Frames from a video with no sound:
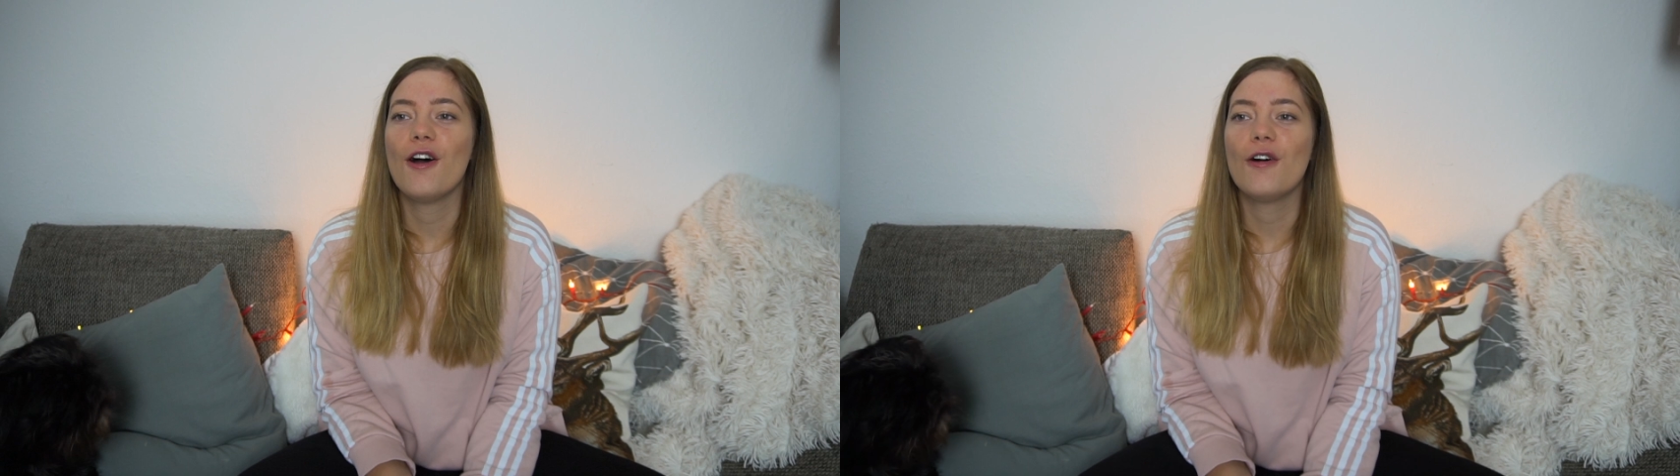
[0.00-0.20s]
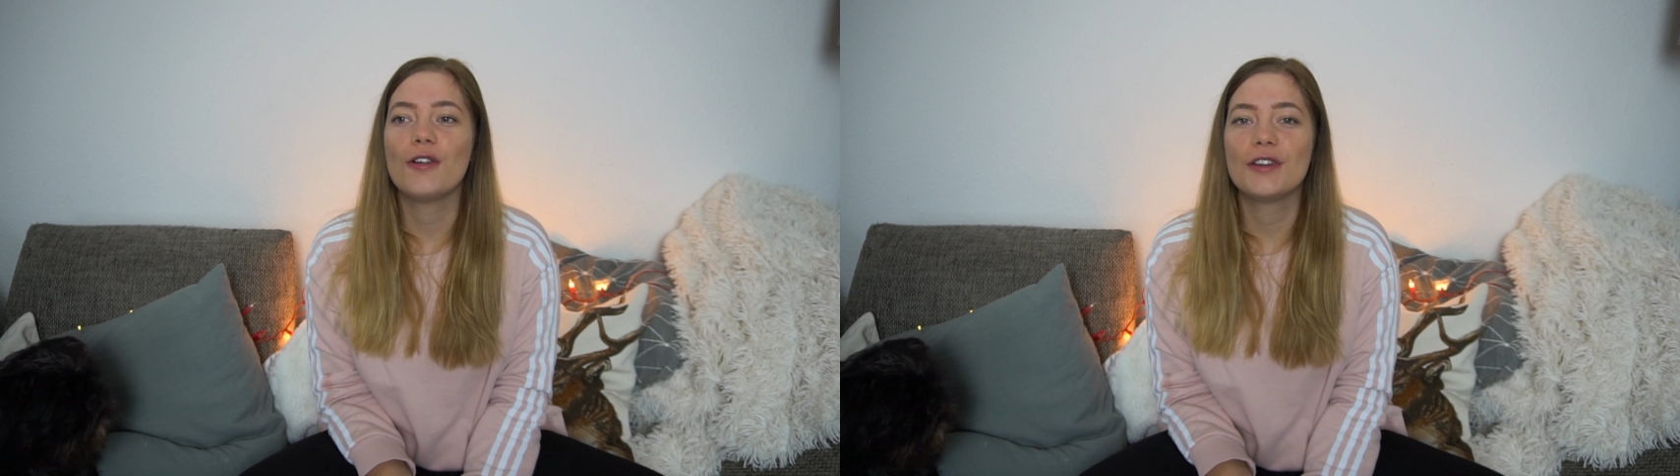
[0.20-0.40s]

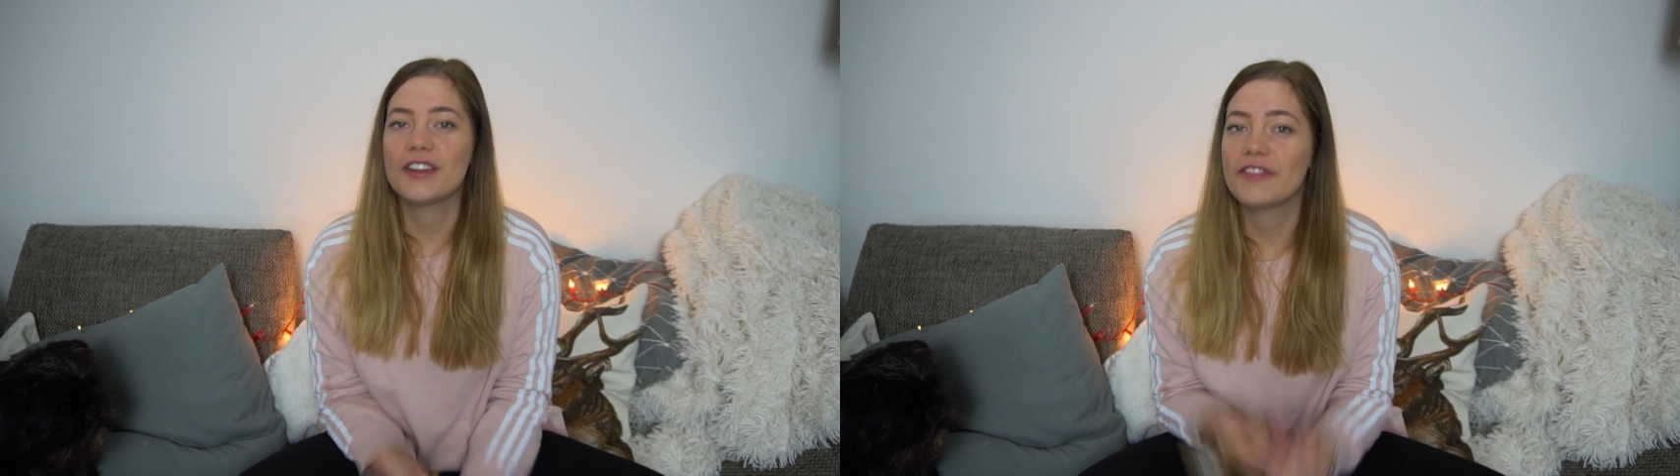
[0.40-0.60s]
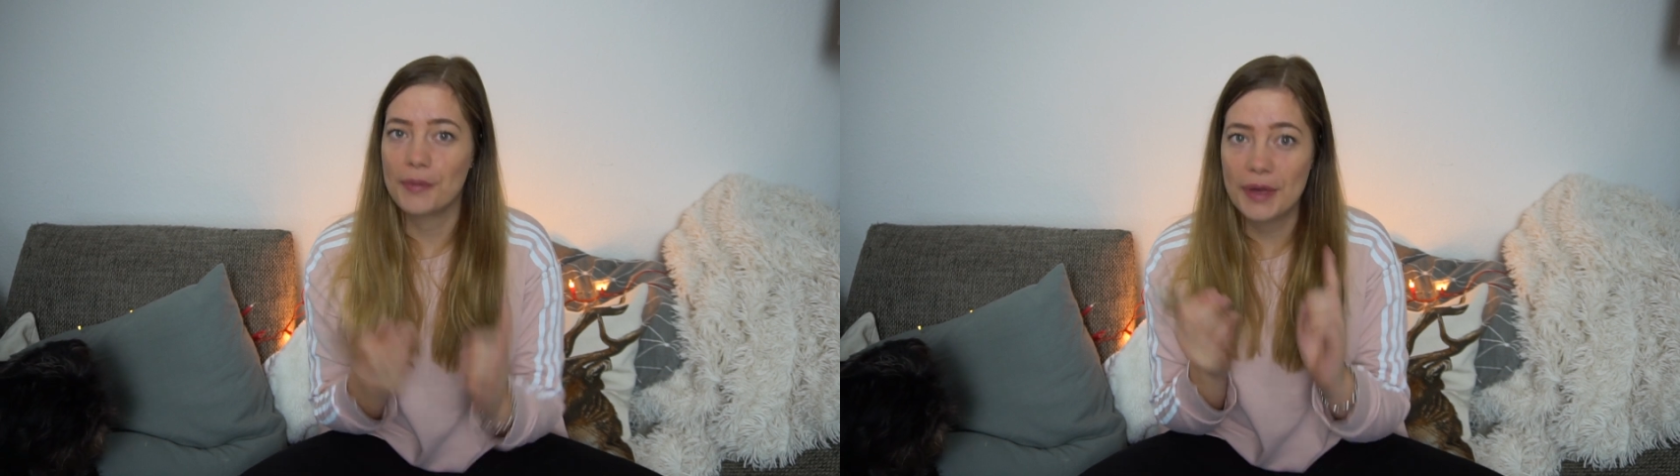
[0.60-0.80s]
Und
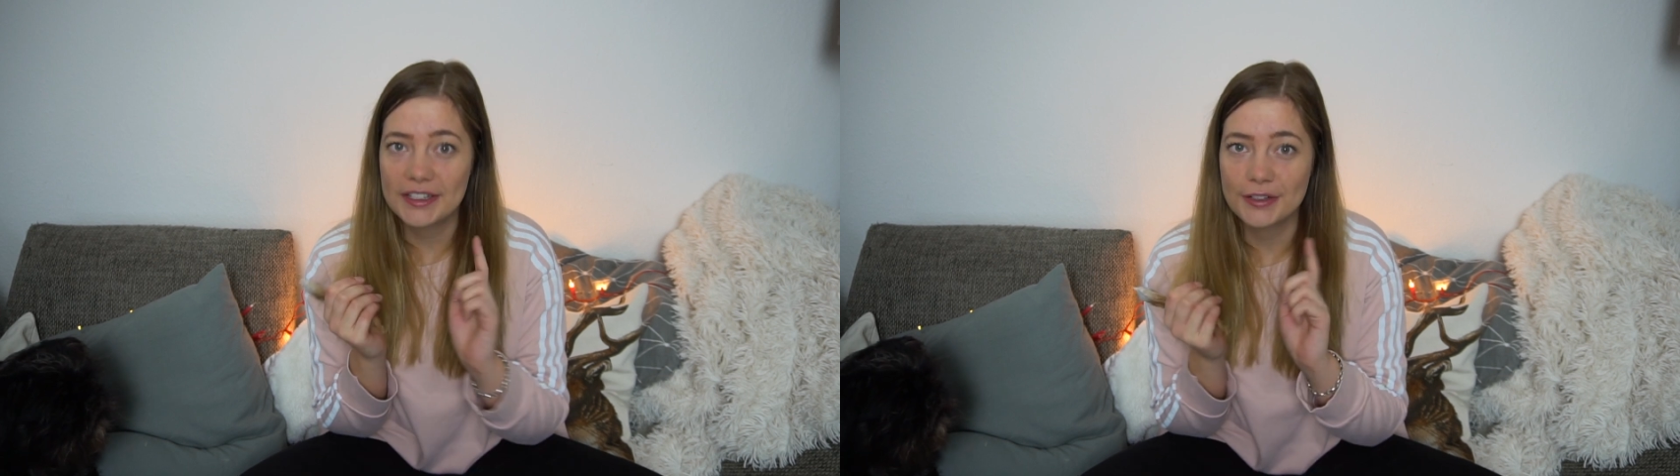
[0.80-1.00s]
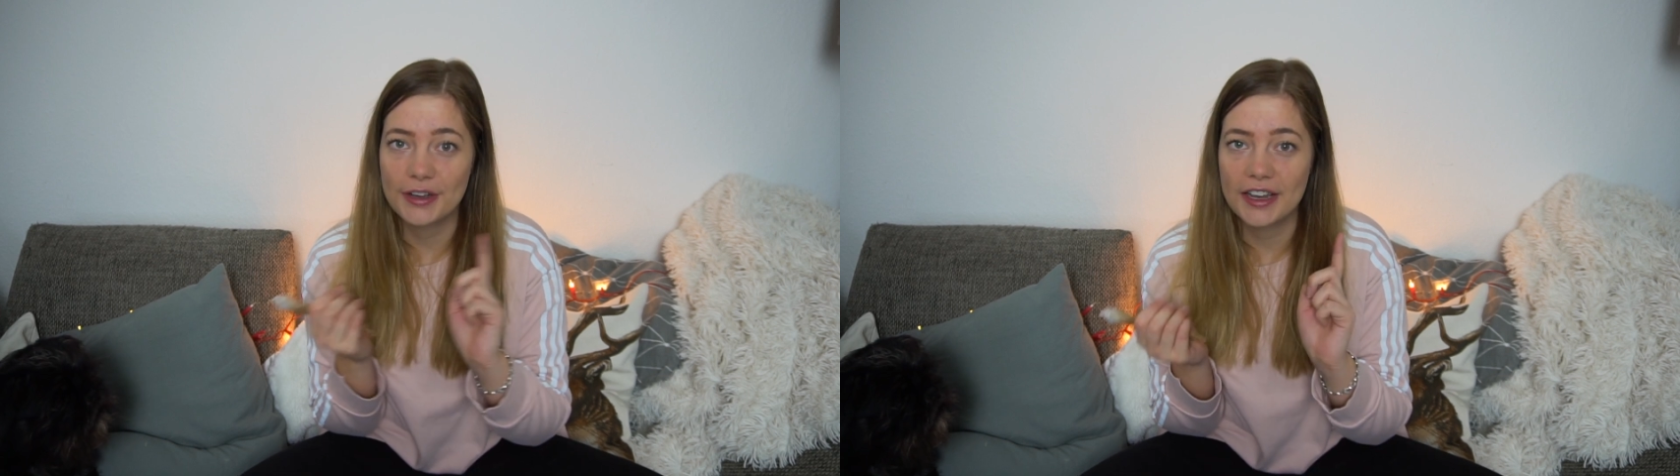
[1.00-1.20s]
dann
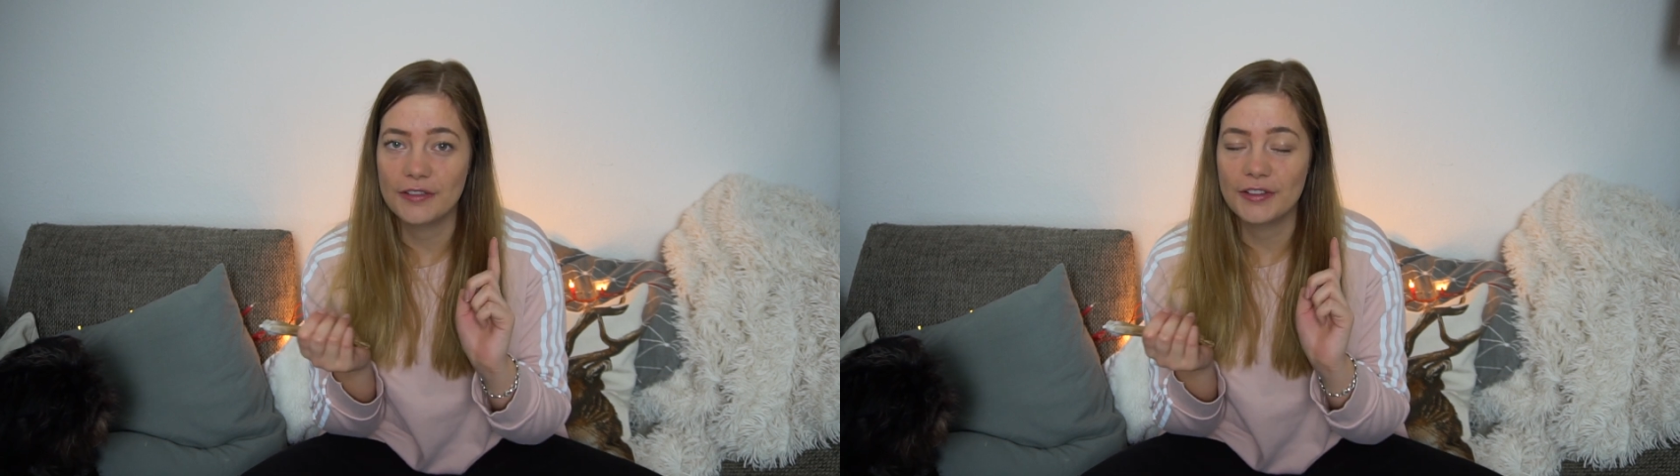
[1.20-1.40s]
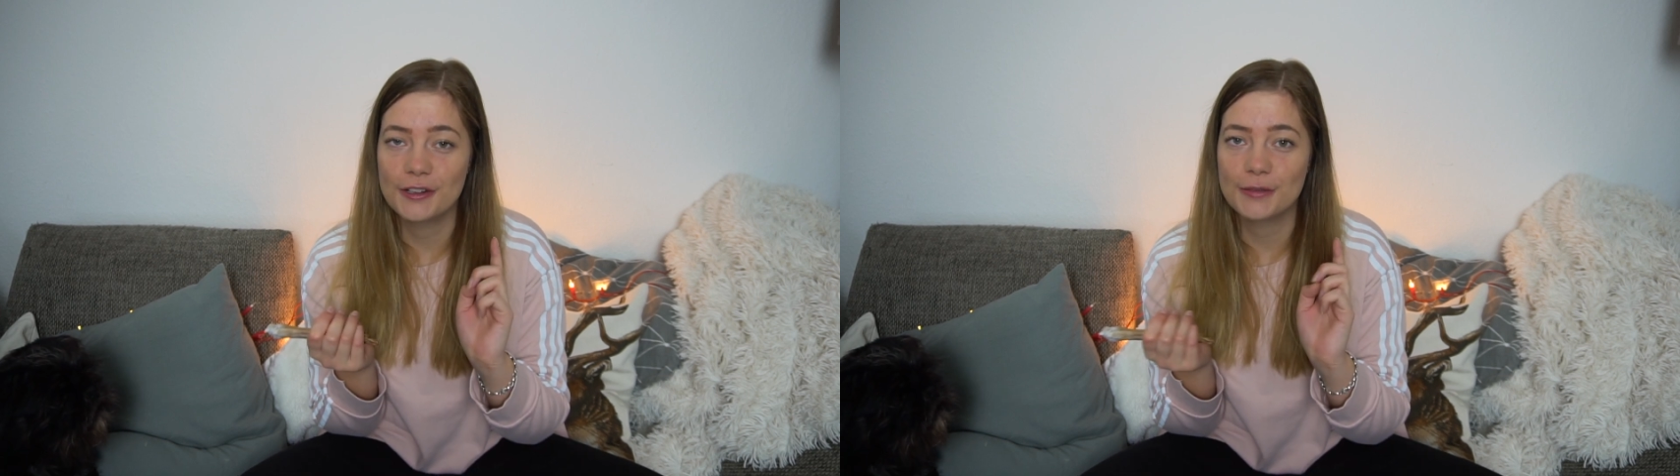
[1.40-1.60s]
verpasst ihr auch
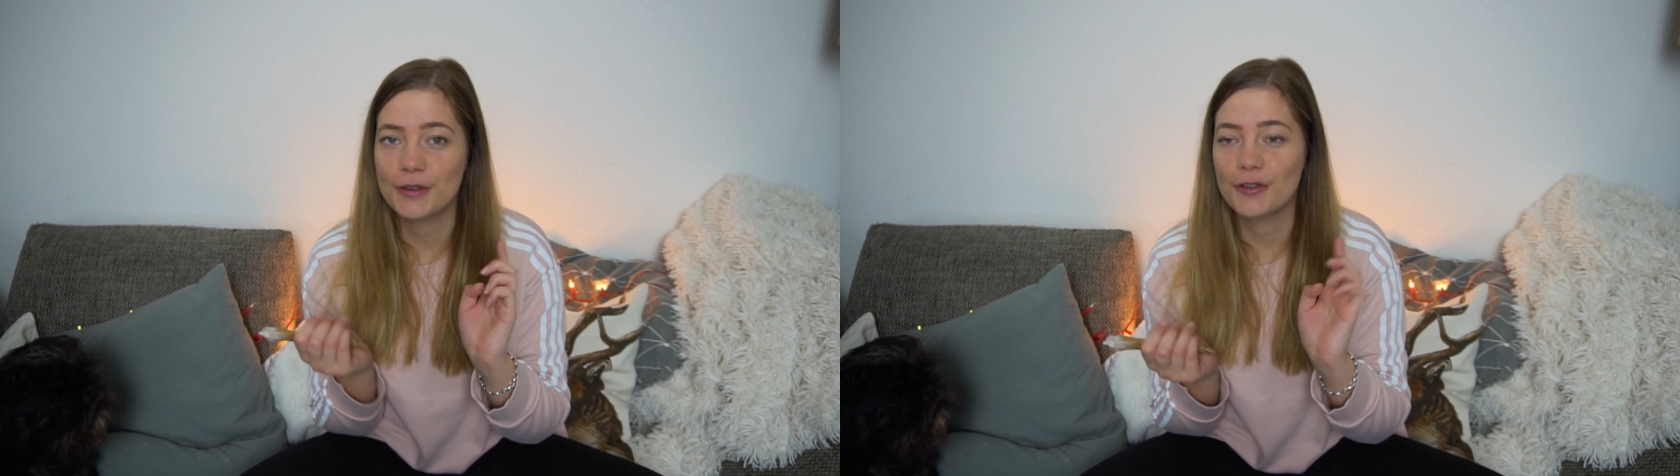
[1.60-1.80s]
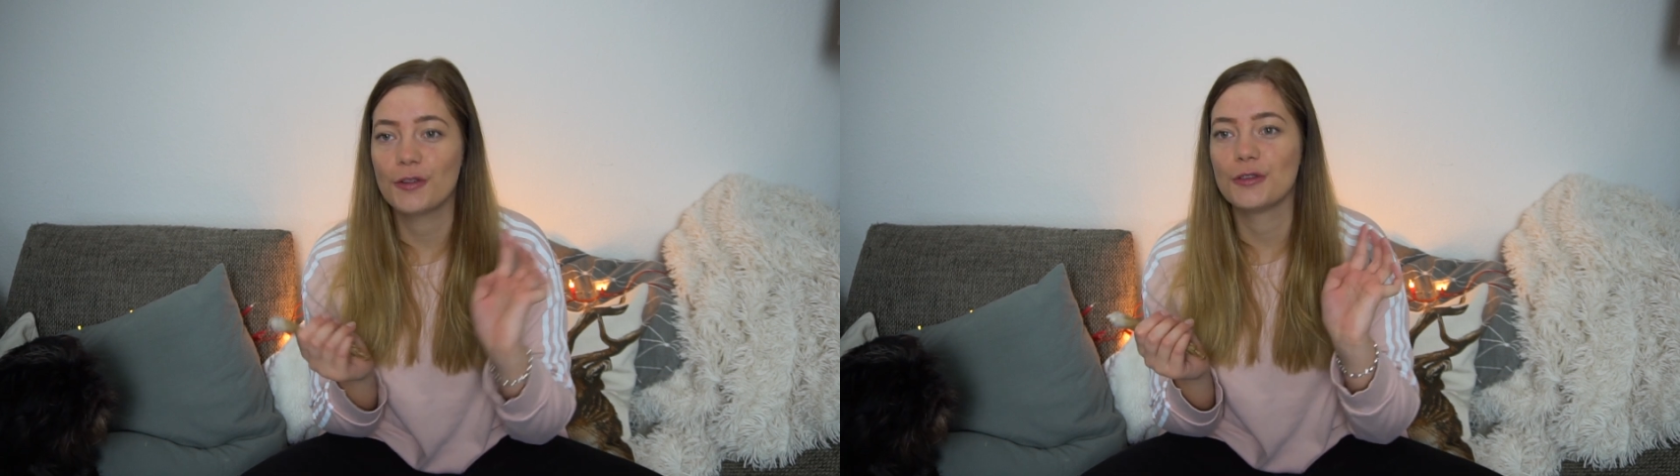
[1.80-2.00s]
keine Videos
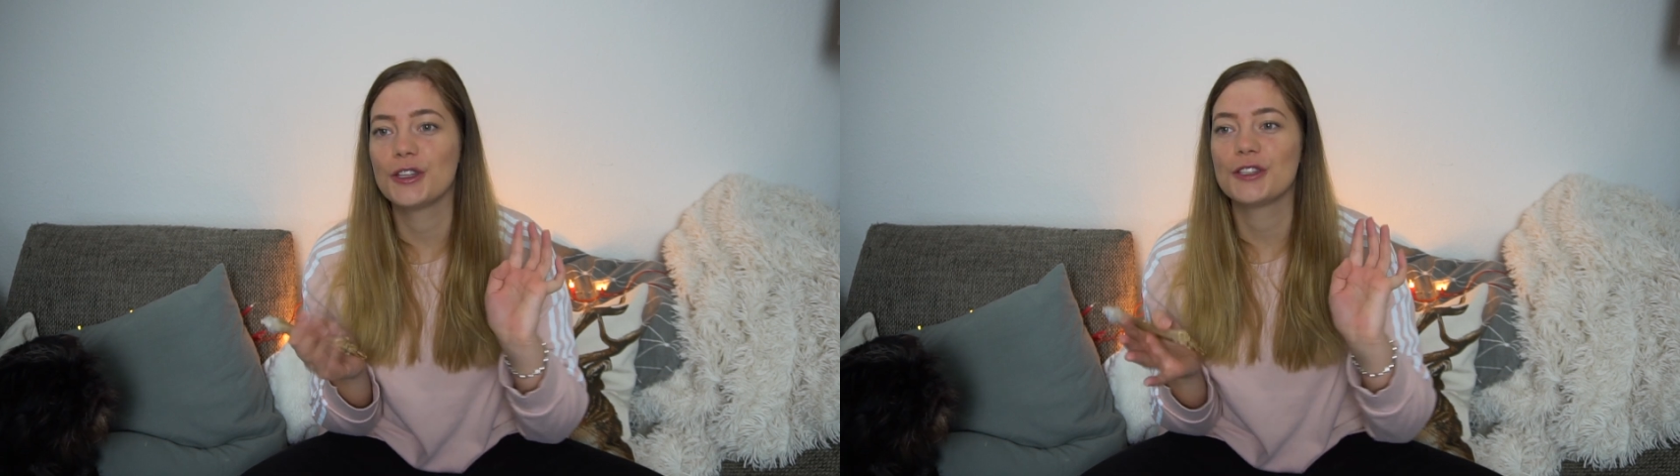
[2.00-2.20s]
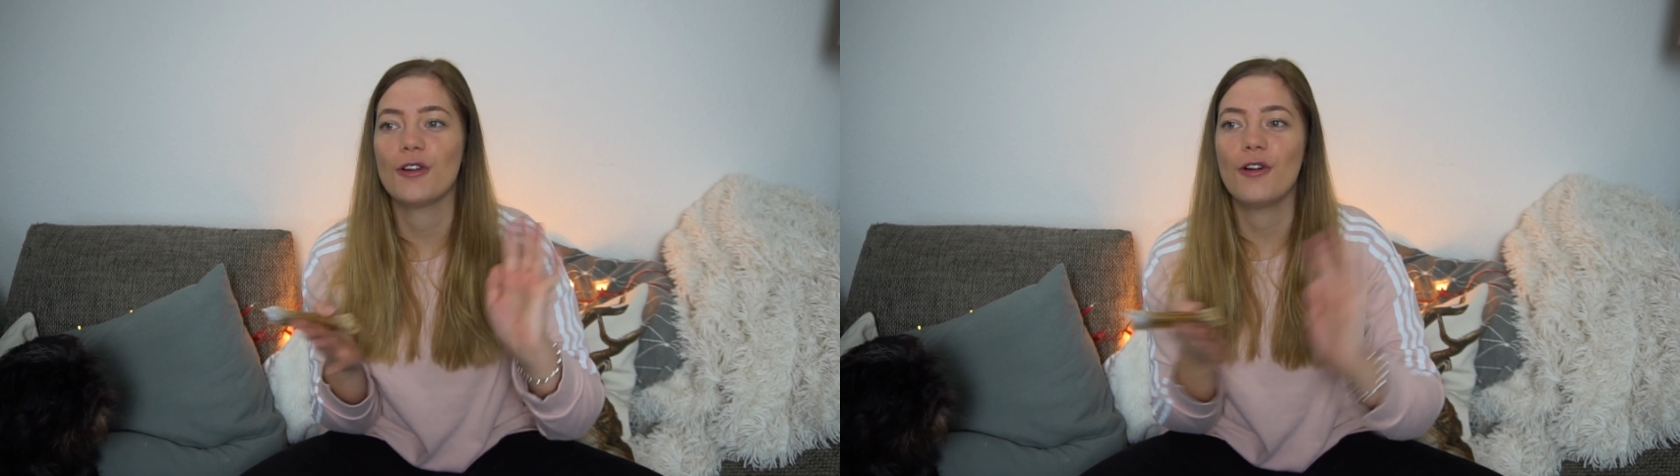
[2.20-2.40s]
mehr von uns.